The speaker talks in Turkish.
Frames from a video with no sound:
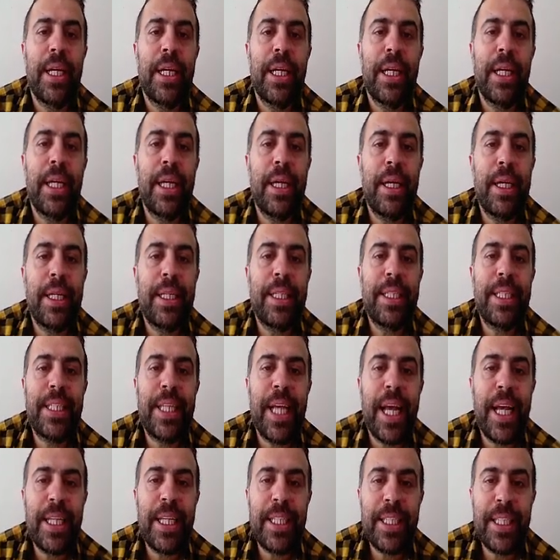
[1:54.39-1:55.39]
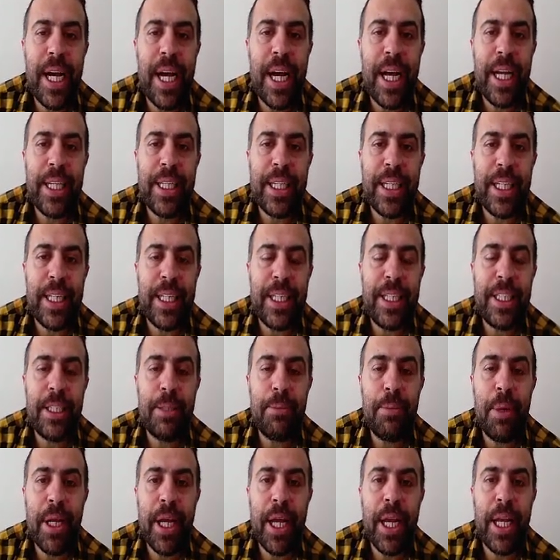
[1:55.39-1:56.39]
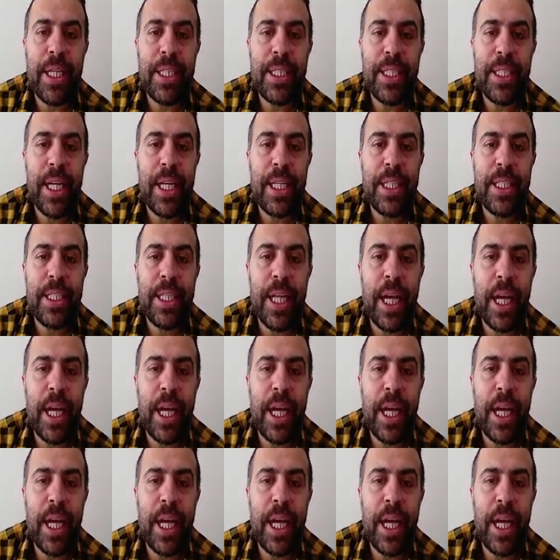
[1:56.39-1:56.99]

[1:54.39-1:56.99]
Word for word: E, ee, SA2 isme gelen S